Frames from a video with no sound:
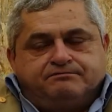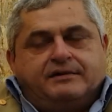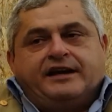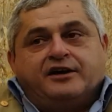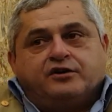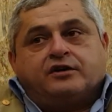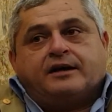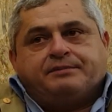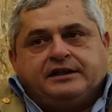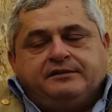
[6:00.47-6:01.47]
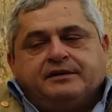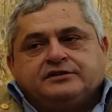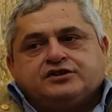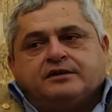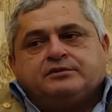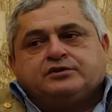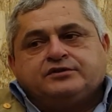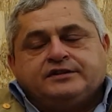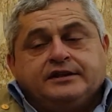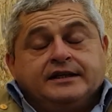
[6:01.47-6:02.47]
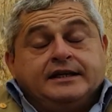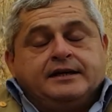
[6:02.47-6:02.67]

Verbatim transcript: e ancora prima, diciamo così,